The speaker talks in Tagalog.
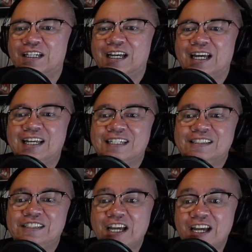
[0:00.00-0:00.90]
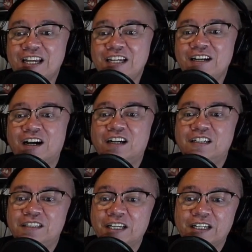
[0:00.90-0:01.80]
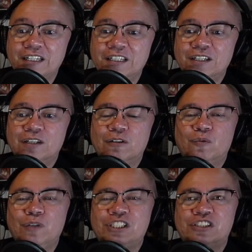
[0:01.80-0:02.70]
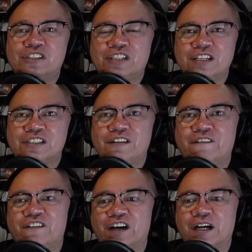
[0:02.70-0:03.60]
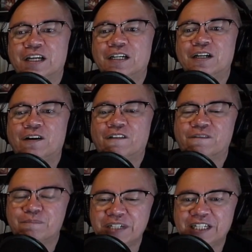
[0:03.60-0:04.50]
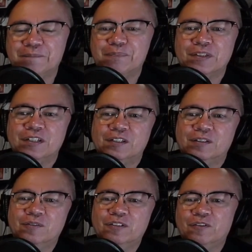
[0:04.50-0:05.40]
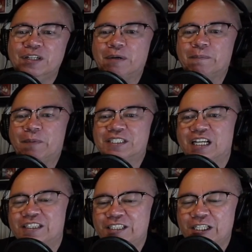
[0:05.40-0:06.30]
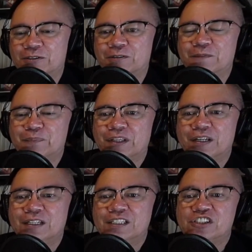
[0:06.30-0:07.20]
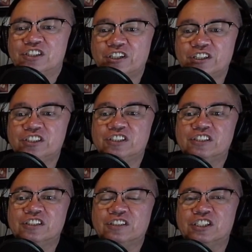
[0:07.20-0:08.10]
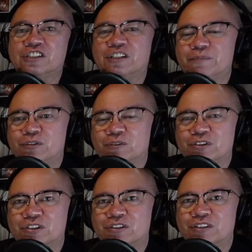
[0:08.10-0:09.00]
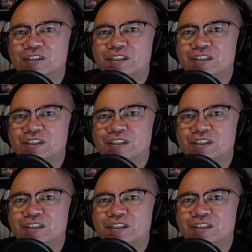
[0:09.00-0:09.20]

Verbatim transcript: and they are they which testify of me." Unang-una papasiyat dito, search the scriptures.